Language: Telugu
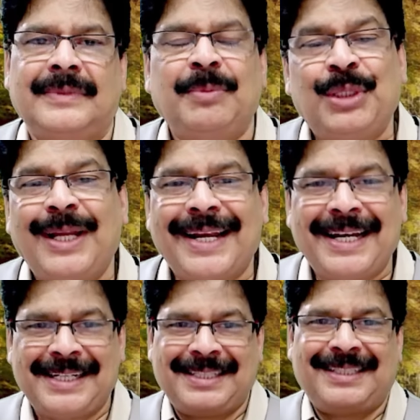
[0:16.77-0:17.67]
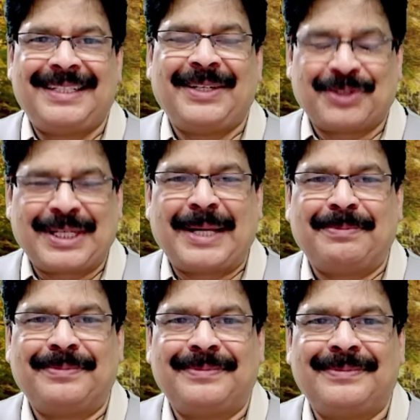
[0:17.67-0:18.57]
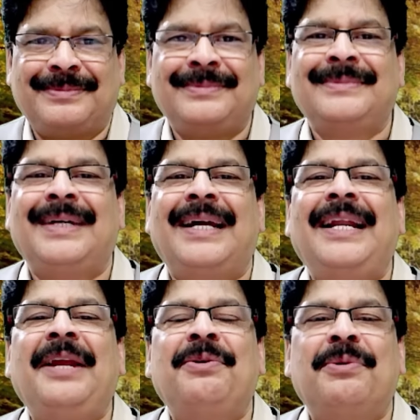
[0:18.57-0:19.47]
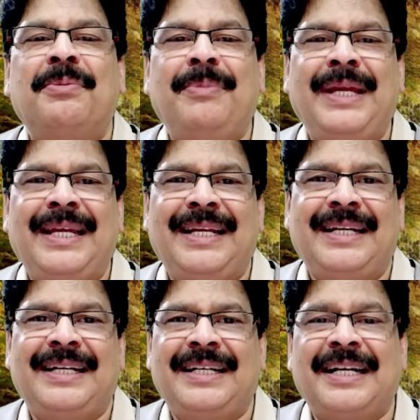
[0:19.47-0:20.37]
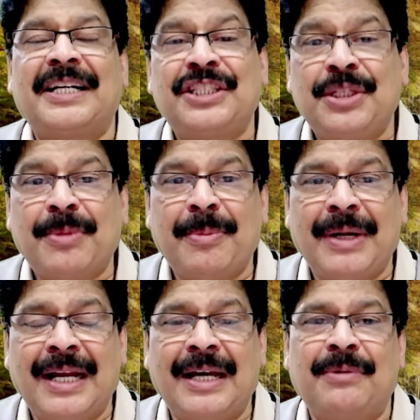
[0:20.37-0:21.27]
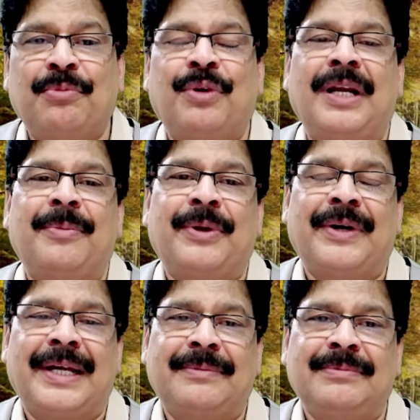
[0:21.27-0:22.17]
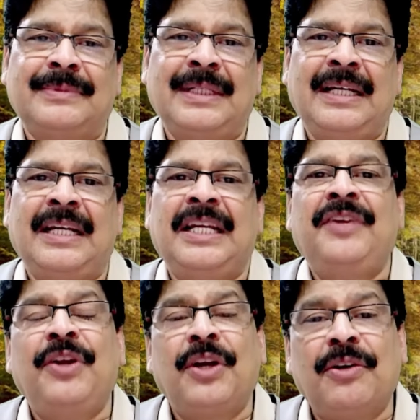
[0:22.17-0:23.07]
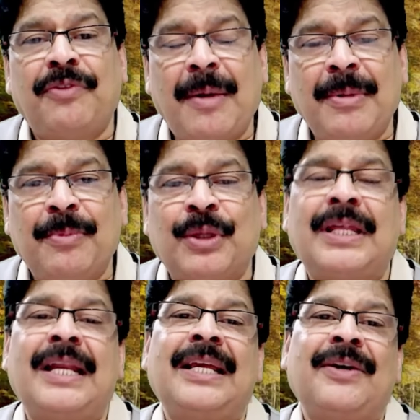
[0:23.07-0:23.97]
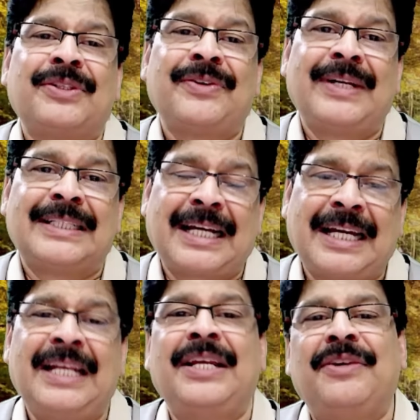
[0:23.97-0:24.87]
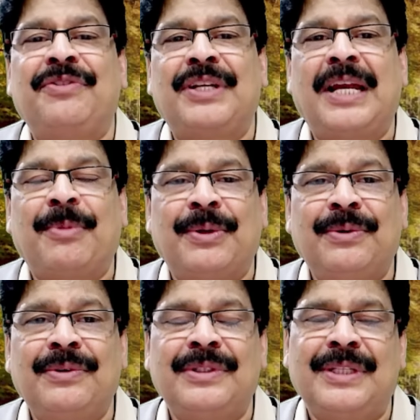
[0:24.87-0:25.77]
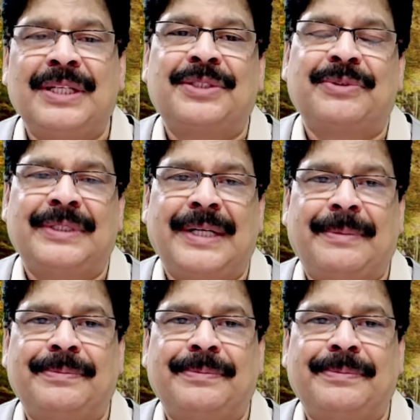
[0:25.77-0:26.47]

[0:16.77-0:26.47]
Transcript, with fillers: మిత్రులారా నమస్కారం నేను మీ డాక్టర్ చిరుమామిళ్ళ మురళీ మనోహర్ ఈ వీడియోలో ఫ్యామిలీ మొత్తానికి అవసరమైన చక్కని విషయాలు మనం తెలుసుకుంటున్నాం